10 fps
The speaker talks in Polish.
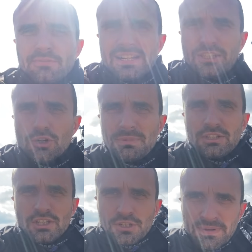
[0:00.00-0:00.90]
Warto
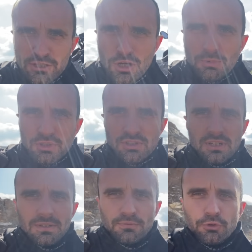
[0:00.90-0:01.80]
mieć
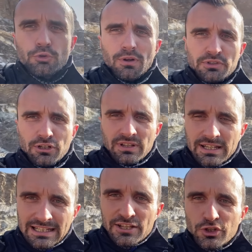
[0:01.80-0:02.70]
świadomość, w którą stronę
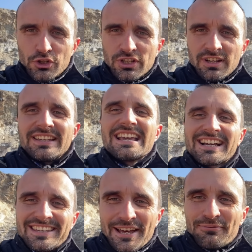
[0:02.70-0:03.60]
kręcąc,
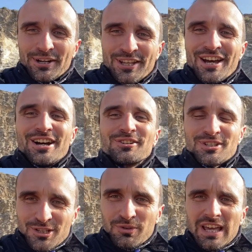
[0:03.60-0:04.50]
jaki efekt
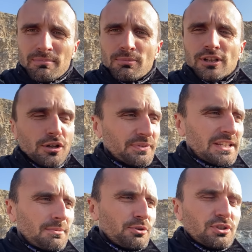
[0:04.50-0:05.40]
uzyskujemy, bo tylko
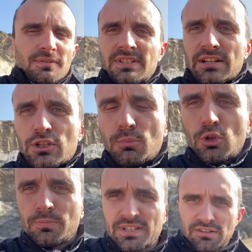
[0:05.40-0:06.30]
wtedy będziecie w stanie sobie
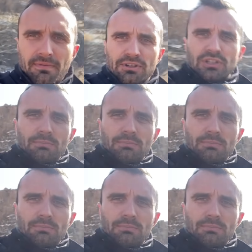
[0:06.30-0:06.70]
dopasowywać ten